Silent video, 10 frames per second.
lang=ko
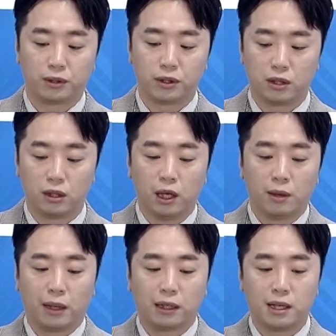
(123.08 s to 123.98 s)
그래서
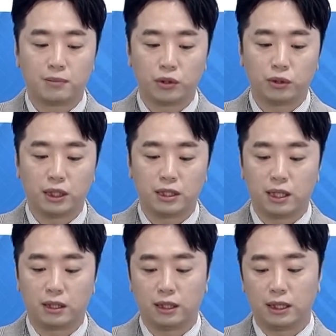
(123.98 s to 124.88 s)
만 삼천 원대 이상,
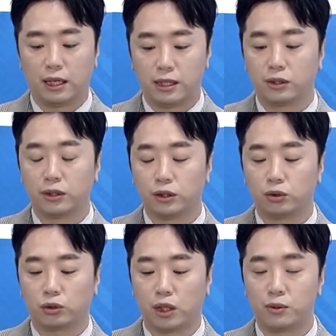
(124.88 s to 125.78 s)
이하에서는
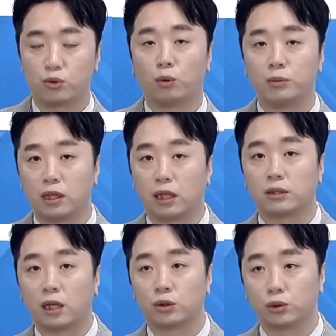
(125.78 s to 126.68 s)
추가 매수 고민을
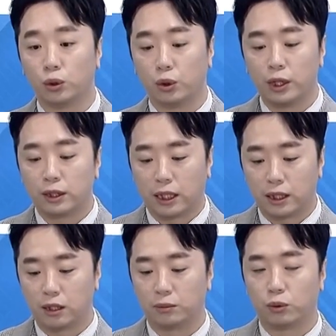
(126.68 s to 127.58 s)
하셔가지고
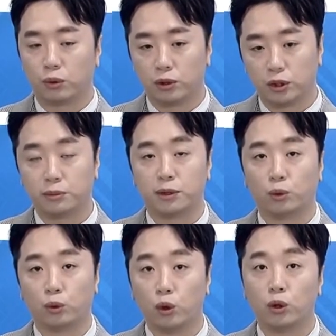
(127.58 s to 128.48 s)
자리를 보고 흐름을
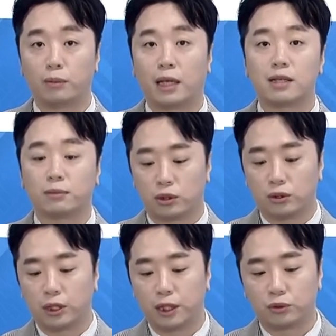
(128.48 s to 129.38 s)
보고 만 삼천
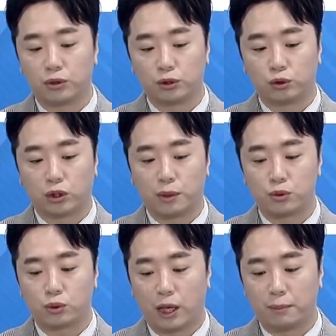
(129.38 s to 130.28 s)
원대부터는 추가
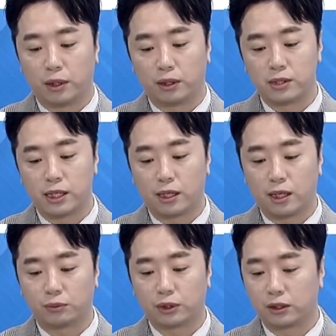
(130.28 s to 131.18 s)
매수 한번
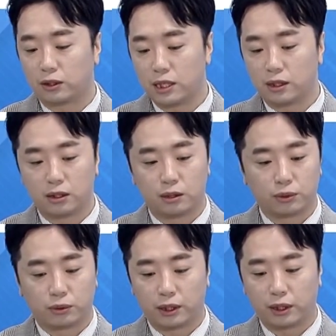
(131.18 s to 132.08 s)
생각해보자는 전략을
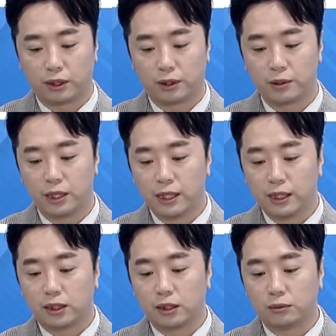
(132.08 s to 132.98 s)
드려보도록 할게요.
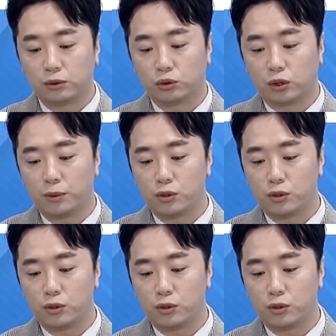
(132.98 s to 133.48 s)
지금은 추가